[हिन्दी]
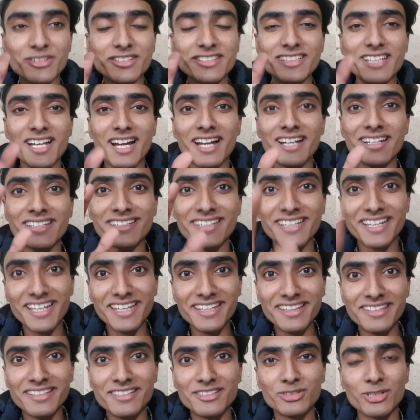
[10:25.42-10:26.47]
यार ये
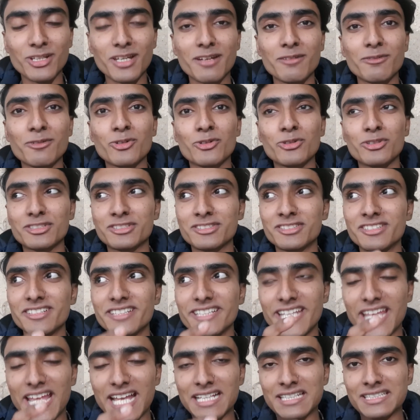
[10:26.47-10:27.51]
थी जो है वो कुछ
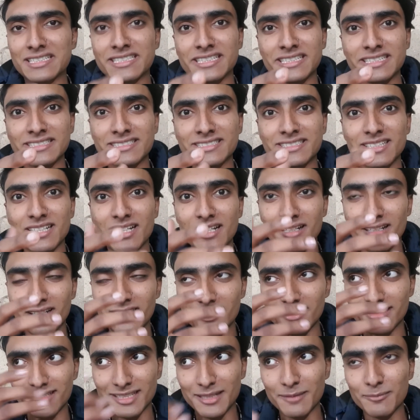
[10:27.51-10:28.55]
रिएक्शंस
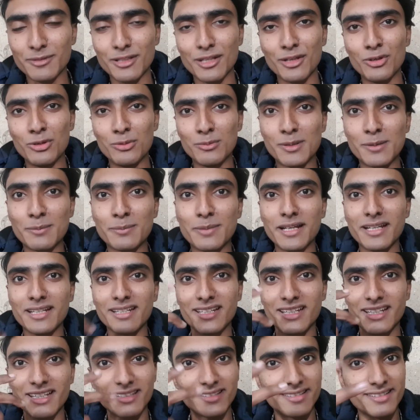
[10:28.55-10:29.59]
सबके उमर भाई
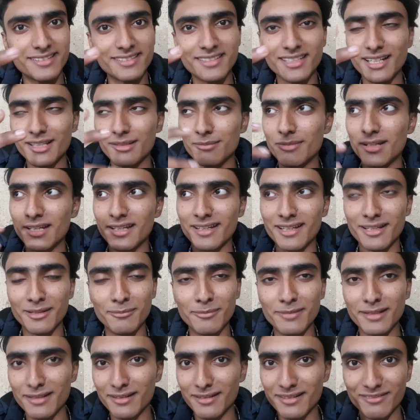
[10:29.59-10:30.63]
के सजाद भाई के
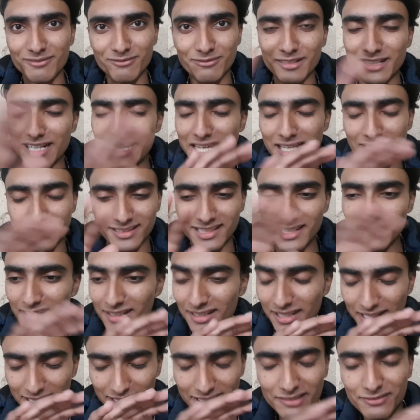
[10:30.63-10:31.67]
अम्मी वगैरह सारी
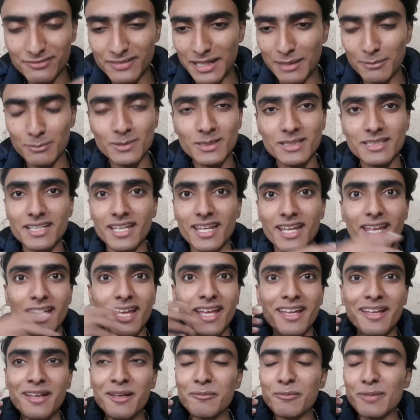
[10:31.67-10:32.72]
घर के फैमिली के
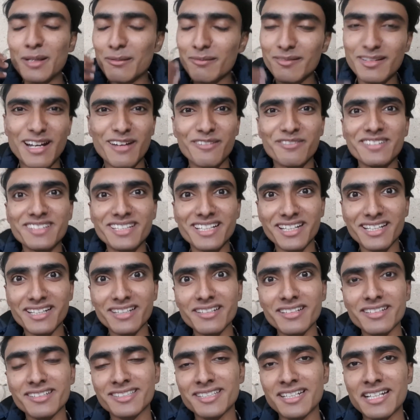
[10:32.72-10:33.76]
मतलब काफ़ी यार
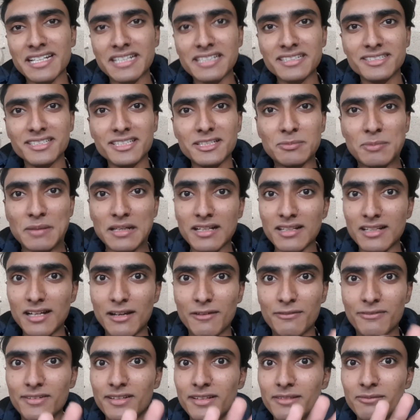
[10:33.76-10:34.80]
इस तरह की चीज़ पर ना
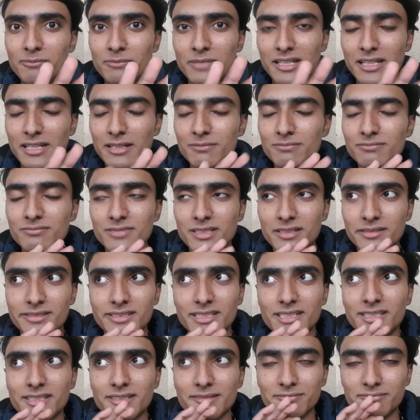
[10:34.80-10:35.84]
काफ़ी मतलब
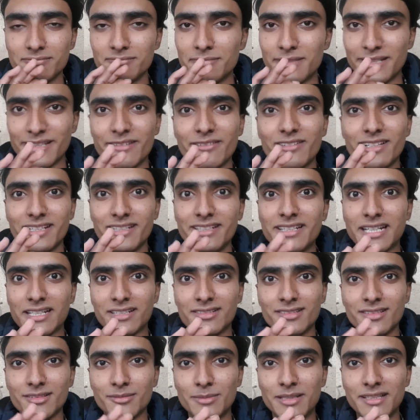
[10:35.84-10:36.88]
लिटरली मज़े वाले
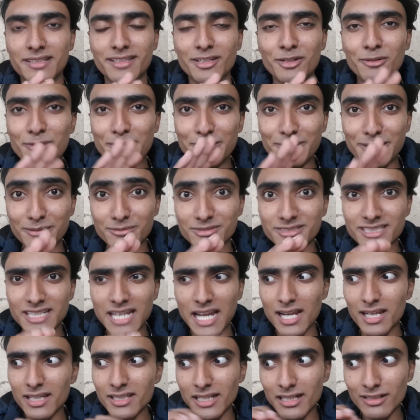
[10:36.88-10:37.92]
रिएक्शन मिलते हैं उमर भाई मुझे कह
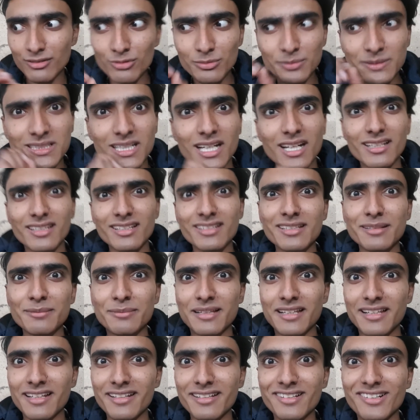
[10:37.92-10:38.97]
रहे हैं यार तू बता देता
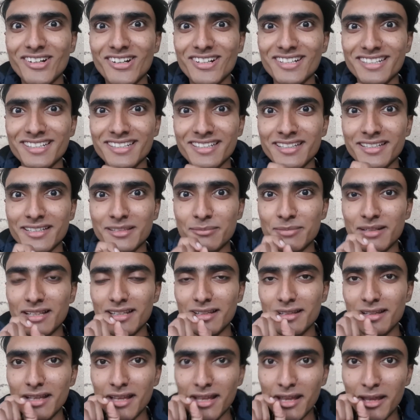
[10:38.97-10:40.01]
पहले रिकॉर्ड करने से पहले